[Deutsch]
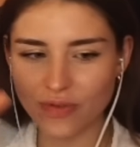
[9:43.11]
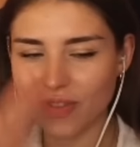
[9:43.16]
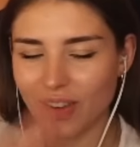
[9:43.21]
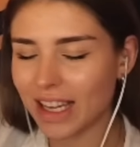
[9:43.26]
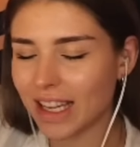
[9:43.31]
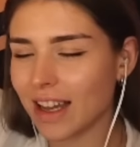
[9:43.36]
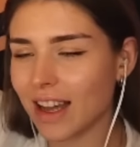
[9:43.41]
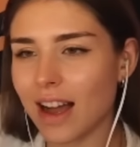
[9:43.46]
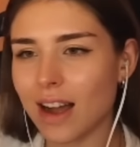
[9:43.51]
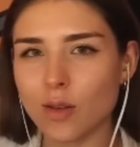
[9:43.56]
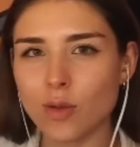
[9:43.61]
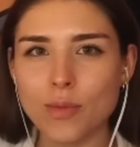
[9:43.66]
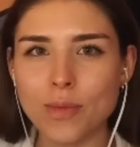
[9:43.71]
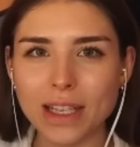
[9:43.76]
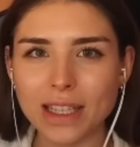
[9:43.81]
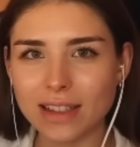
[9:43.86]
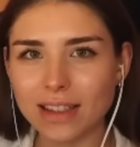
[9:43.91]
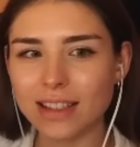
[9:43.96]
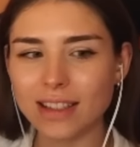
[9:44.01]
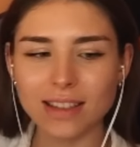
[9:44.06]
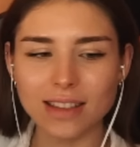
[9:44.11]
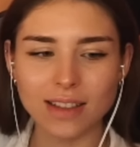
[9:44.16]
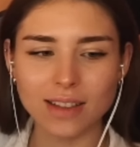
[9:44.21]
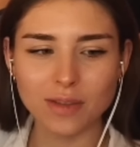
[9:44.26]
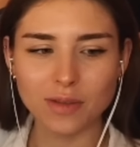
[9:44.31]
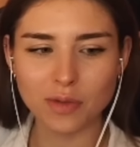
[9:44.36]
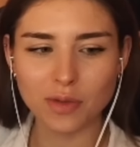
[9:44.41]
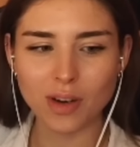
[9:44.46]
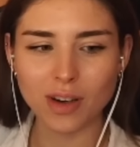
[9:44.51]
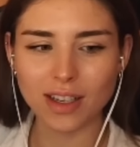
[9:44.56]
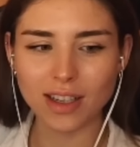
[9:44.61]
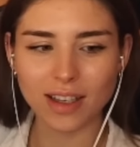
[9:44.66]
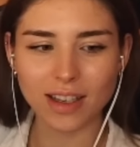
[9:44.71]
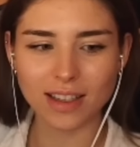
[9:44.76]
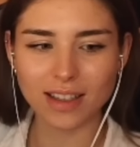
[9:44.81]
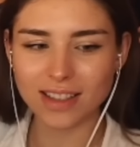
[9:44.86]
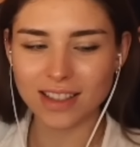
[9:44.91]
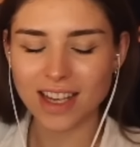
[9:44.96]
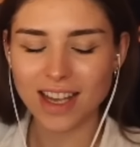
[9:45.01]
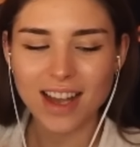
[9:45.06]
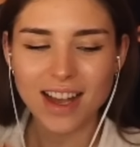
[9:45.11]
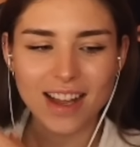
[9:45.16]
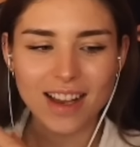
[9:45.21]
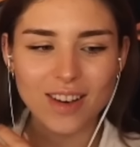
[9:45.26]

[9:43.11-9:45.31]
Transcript: wegargumentieren vor Gericht.